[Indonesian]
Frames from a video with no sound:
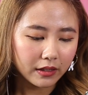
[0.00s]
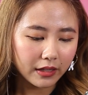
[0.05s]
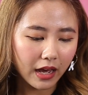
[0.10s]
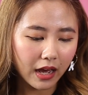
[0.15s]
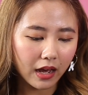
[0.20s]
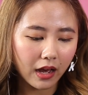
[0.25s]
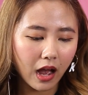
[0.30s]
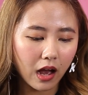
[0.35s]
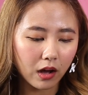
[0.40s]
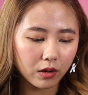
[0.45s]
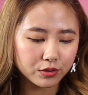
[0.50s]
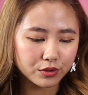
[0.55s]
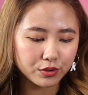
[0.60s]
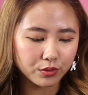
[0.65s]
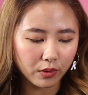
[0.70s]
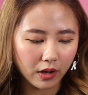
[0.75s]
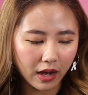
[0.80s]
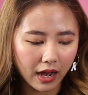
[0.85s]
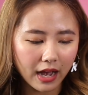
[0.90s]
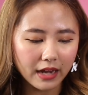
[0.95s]
Yang aku
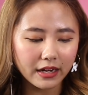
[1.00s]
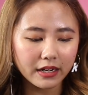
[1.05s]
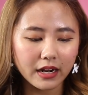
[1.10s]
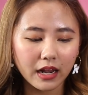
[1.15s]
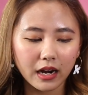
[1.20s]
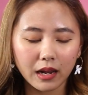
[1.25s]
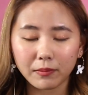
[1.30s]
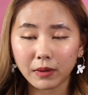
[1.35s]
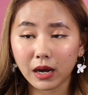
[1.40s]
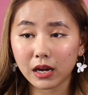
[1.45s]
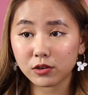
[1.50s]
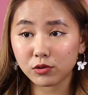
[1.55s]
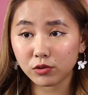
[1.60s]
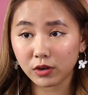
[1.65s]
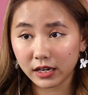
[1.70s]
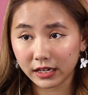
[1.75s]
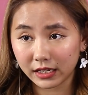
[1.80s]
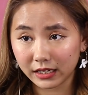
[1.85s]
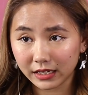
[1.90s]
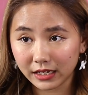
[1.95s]
suka di dalam
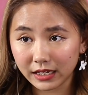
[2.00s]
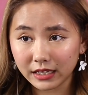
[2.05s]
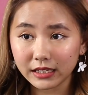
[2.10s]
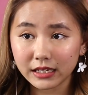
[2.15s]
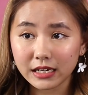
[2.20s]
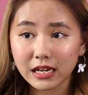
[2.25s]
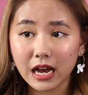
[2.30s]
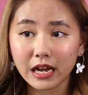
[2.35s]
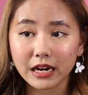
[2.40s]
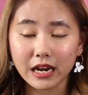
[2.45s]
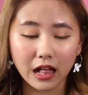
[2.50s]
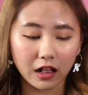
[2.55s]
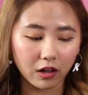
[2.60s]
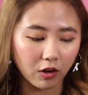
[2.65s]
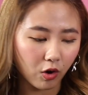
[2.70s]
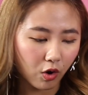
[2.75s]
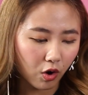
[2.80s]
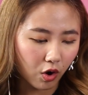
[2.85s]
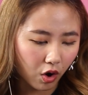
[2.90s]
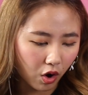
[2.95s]
kandungan ini tidak ada
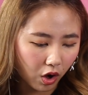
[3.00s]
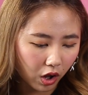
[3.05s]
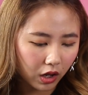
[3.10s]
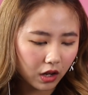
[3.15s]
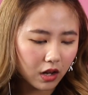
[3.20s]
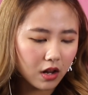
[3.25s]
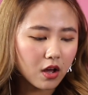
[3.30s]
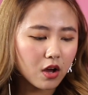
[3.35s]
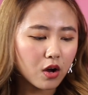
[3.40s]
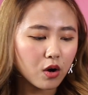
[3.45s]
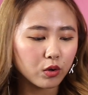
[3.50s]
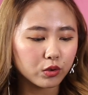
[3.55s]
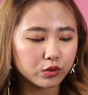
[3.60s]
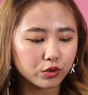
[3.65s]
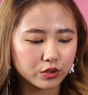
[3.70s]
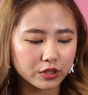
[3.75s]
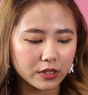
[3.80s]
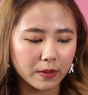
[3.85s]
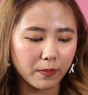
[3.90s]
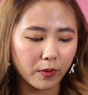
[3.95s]
alkohol,
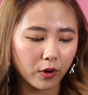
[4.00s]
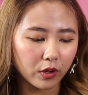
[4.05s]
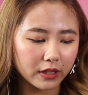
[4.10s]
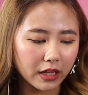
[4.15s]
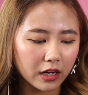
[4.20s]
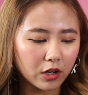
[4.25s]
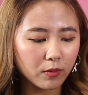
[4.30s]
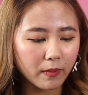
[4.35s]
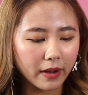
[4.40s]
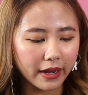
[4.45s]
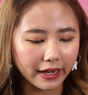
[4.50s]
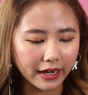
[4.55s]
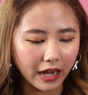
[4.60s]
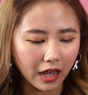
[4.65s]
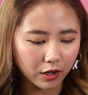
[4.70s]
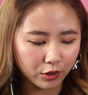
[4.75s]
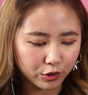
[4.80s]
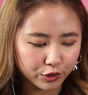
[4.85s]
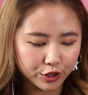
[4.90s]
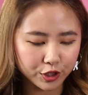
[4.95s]
untuk semprotan lumayan
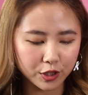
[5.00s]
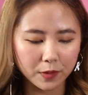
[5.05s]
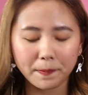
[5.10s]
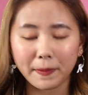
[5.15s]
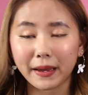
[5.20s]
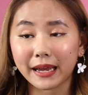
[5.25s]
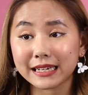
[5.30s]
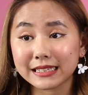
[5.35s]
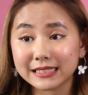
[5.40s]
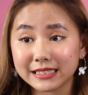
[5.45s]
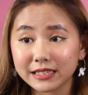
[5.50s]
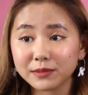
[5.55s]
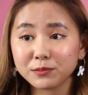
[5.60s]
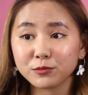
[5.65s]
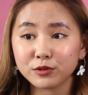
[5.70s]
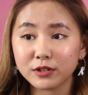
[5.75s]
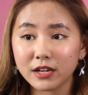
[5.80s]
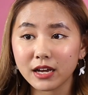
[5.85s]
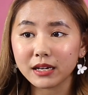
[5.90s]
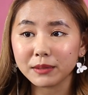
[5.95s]
halus, packaging
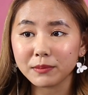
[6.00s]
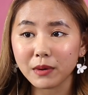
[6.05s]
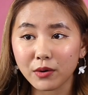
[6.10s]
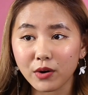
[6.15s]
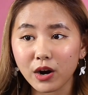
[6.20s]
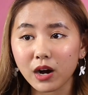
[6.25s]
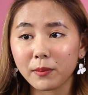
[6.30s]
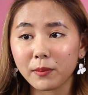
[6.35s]
mudah dibawa